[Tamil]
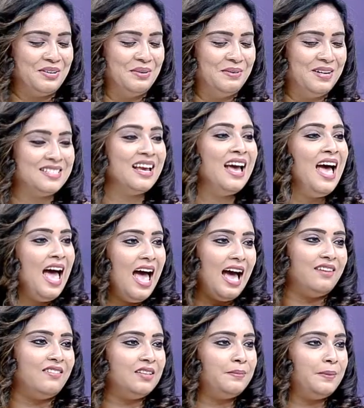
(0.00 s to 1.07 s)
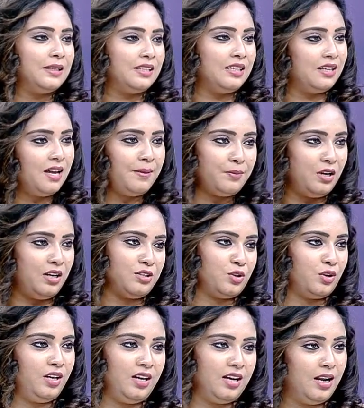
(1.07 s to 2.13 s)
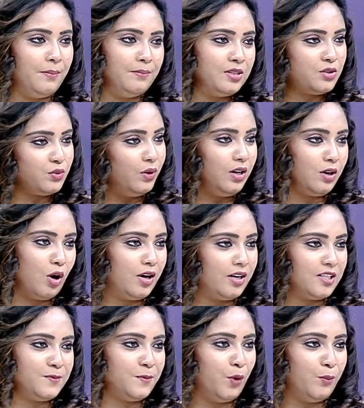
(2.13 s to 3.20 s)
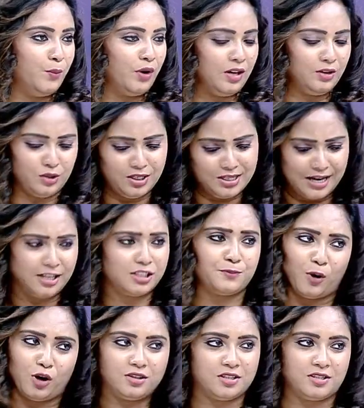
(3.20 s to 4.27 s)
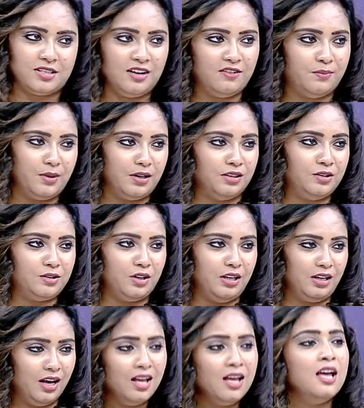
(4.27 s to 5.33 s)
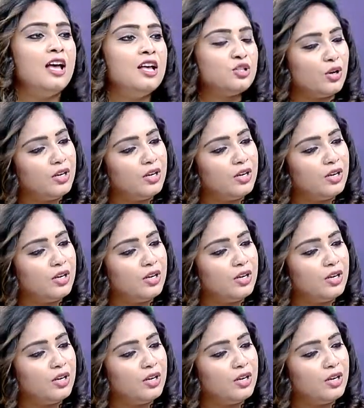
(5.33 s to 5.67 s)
ஸோ மச் அண்ட் வந்து பார்த்தீங்கன்னா இப்போ நீங்கள் சொன்னீங்க இல்லையா மிஸ் வேர்ல்ட் கான்டெஸ்ட் போக போகிறேன்னு சொல்லி நிறைய ஸ்பான்சர்ஸ் தேவைப்படுதுன்னு சொன்னீங்க ஸோ